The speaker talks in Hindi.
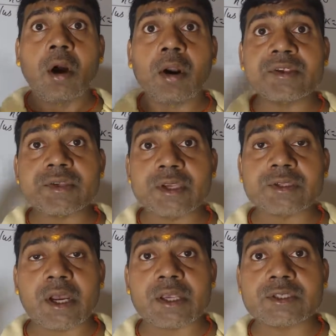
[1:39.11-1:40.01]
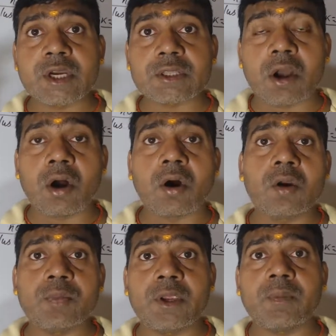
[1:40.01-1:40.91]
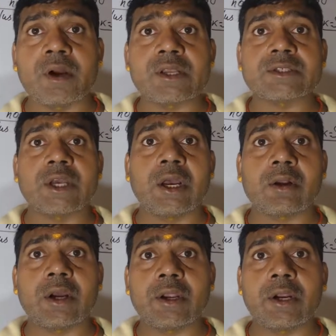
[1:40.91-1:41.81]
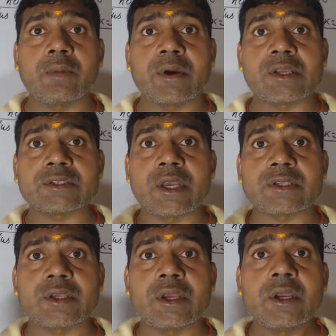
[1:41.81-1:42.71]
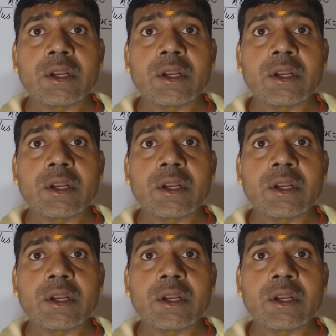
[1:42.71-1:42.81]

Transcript: और इसके साथ साथ और भी भाषा कन्नड़ भाषा